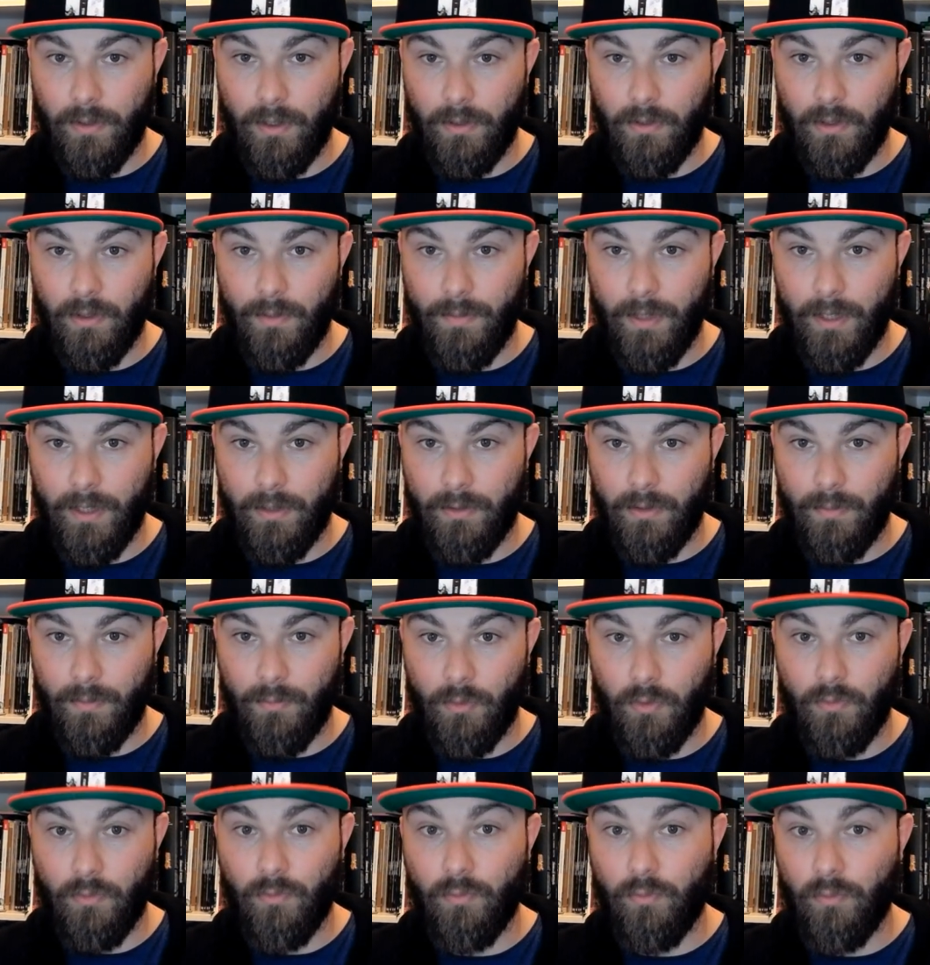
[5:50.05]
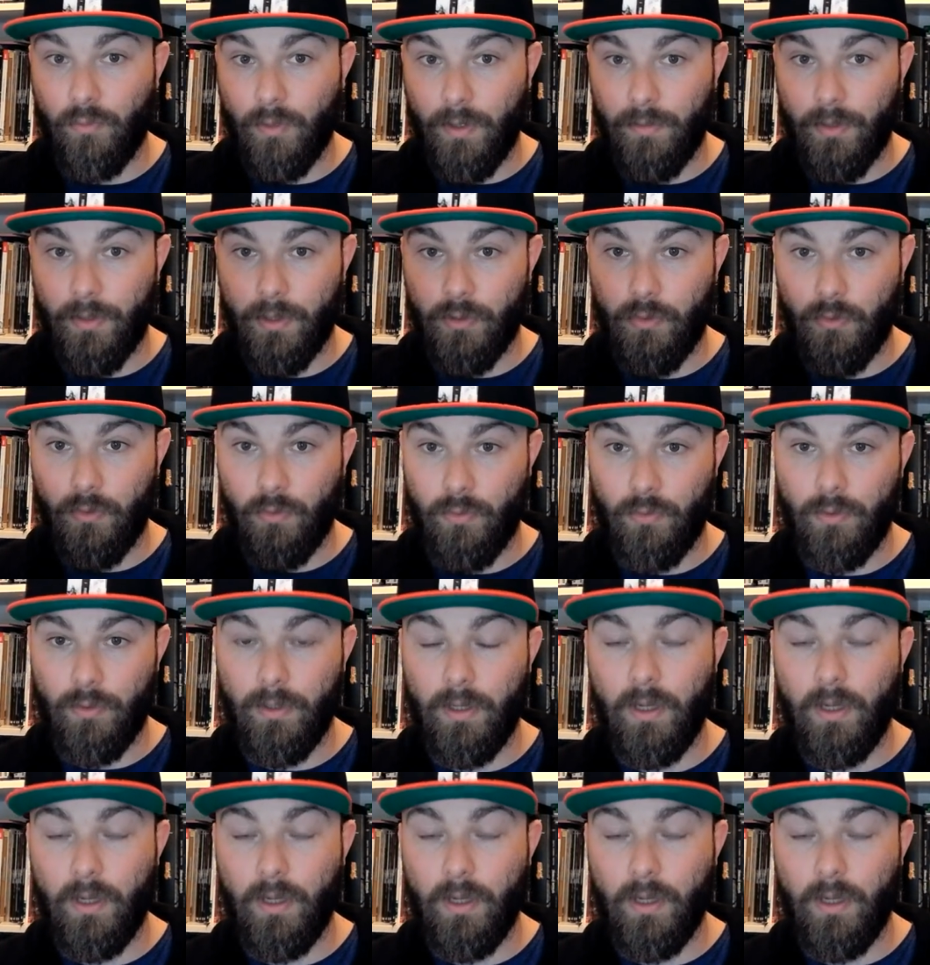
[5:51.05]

tome 1, tome 2 que vous pouvez avoir sur LUL.